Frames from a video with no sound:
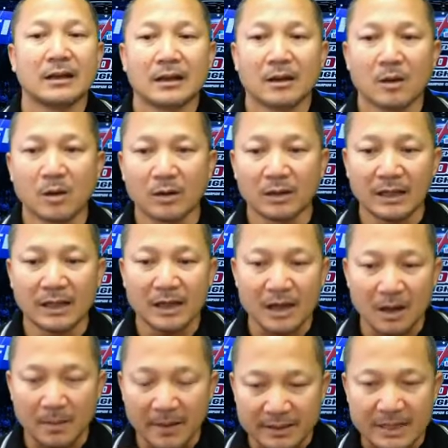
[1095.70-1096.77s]
คนที่เอา
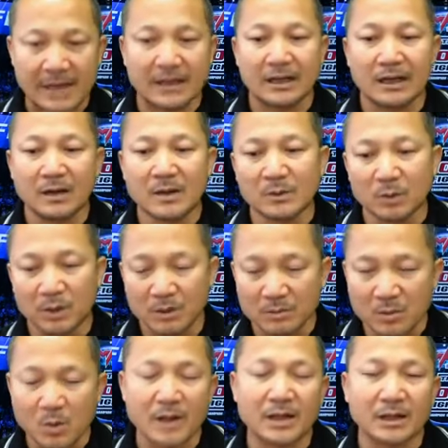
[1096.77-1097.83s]
ไปจัดหรือว่าตัวนัก
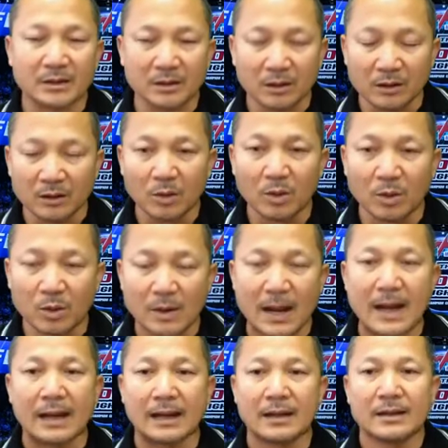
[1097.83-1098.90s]
มวยต้องรู้ว่า
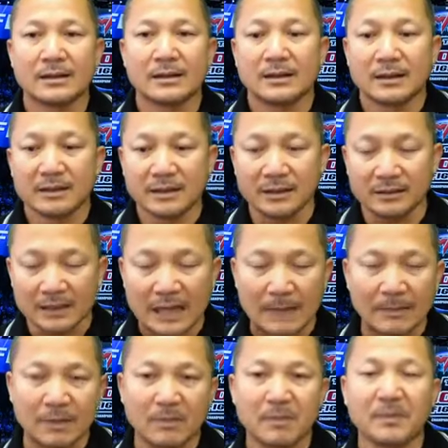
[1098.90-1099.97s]
สิ่งที่
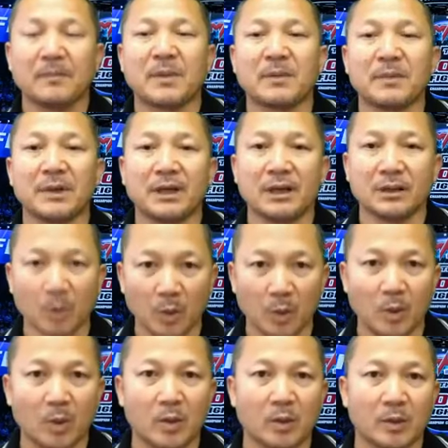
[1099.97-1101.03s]
ทำมันผิดหรือถูก
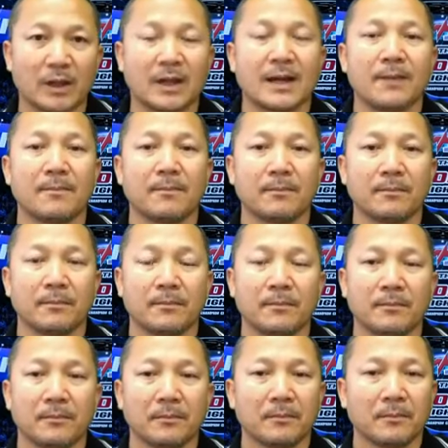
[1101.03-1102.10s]
นะครับ
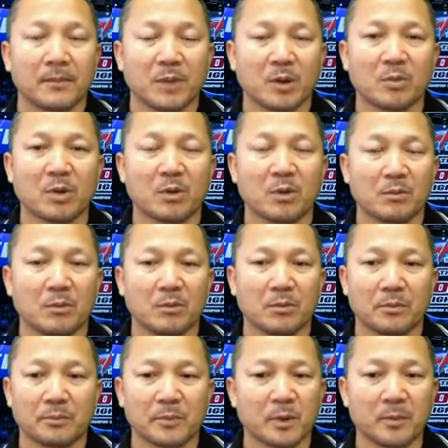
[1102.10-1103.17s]

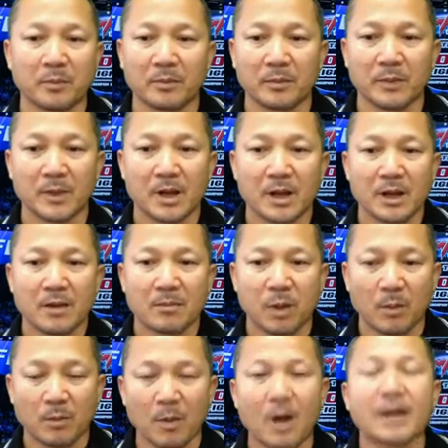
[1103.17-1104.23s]
ผม
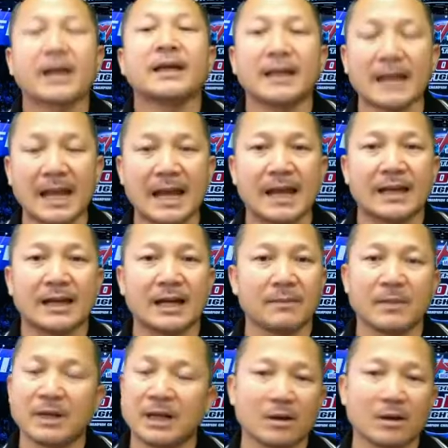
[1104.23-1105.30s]
บอกแค่นี้แหละนะครับ
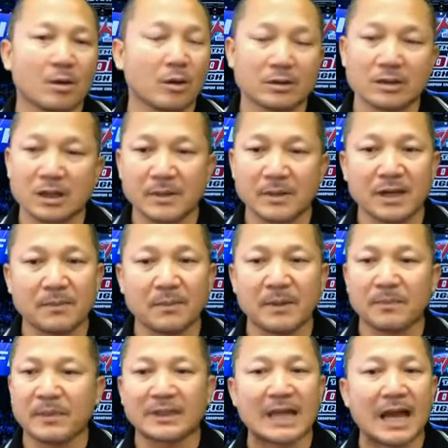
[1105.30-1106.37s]
ไม่ได้โกรธเคืองไม่ได้ไป
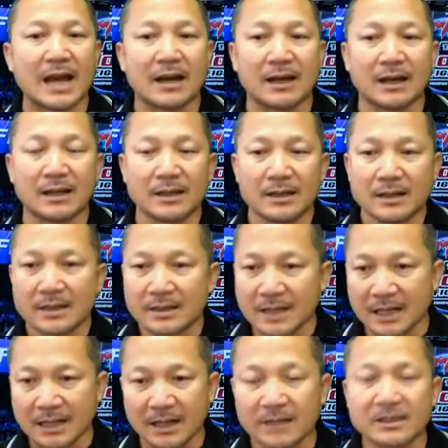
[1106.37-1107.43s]
ปิดทางอะไรอยาก
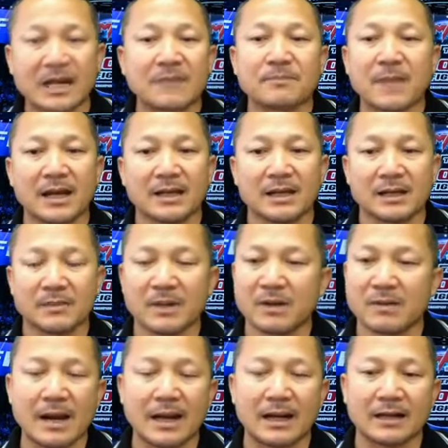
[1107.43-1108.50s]
จัดก็จัดไปนะไม่
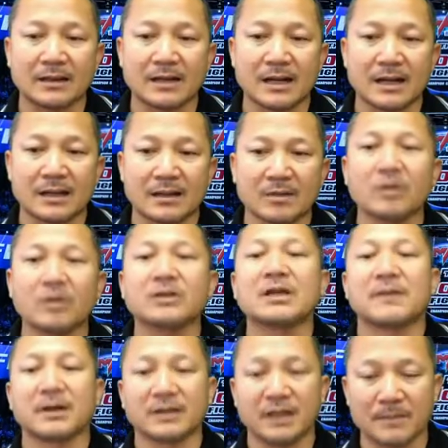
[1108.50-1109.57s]
ว่าอะไรนะผมก็จัดป
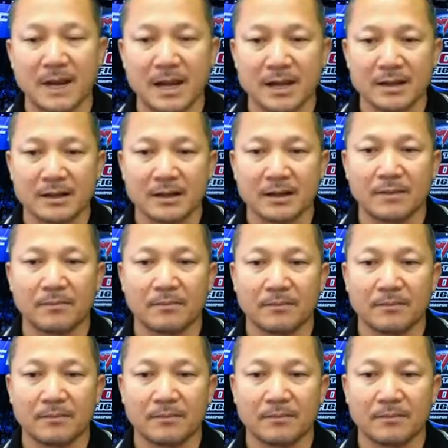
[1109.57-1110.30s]
กติไปนะครับ